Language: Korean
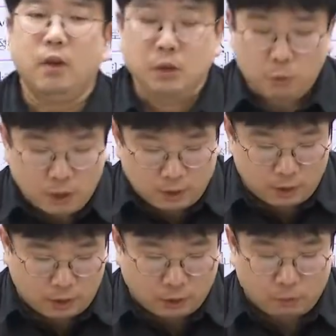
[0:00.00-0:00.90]
똑같은
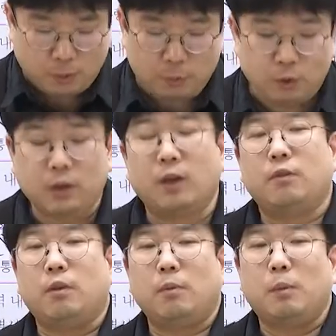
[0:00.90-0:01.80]
게 계속
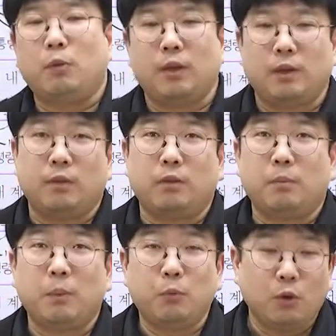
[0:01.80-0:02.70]
반복되겠어요? 반복 안 되겠어요?
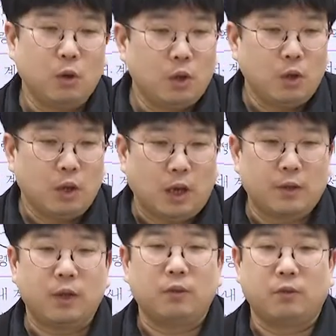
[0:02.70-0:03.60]
반복 안
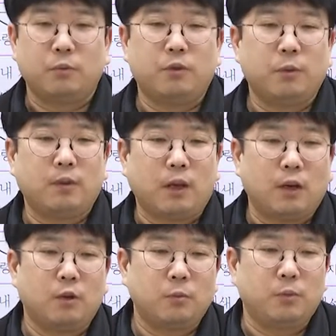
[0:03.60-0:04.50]
되겠죠. 그럼 시험에 잘
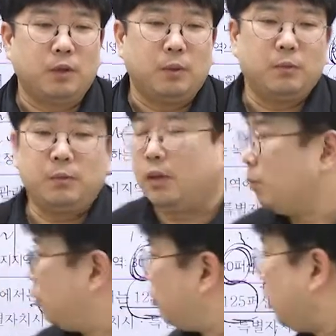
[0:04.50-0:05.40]
나오는 부분이 이 부분이라고
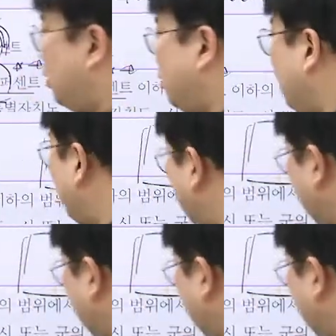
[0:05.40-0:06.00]
볼 수가 있는 거고.